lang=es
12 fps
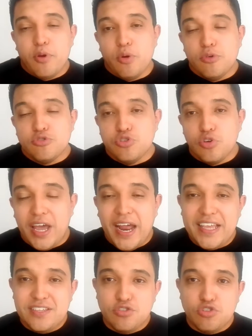
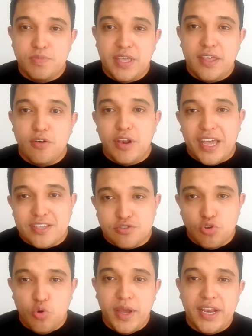promocionar estos videos, las
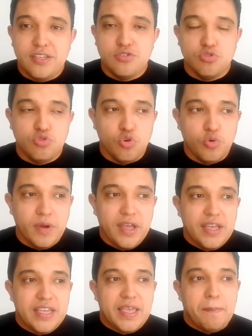suben en YouTube
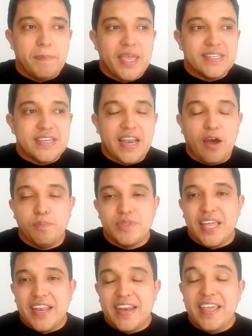y empiezan a
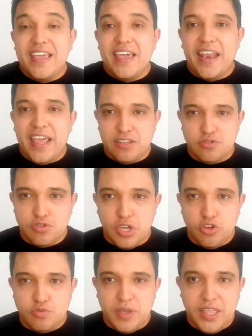obtener ingresos
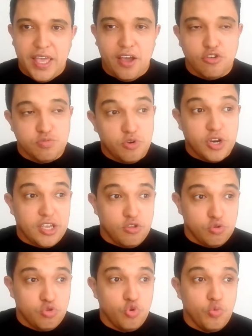de los videos porque
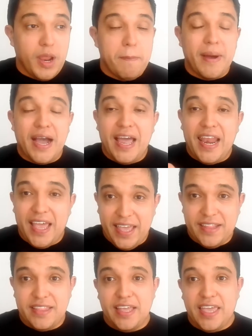YouTube le paga a la
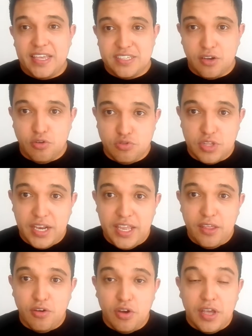gente que hace
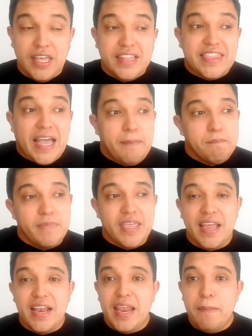contenido,
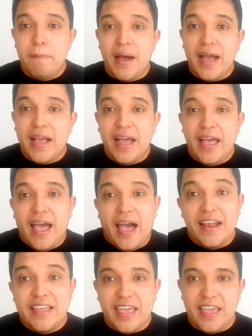también le paga
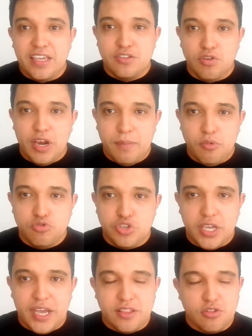al que hizo la
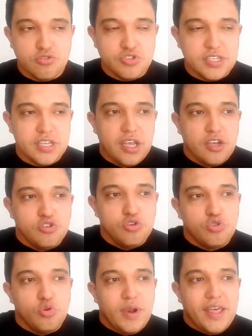música. Entonces,
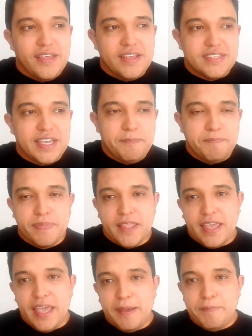YouTube le dice
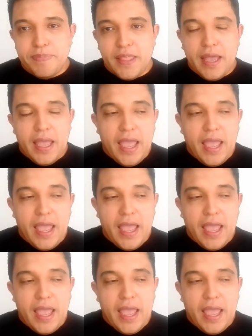que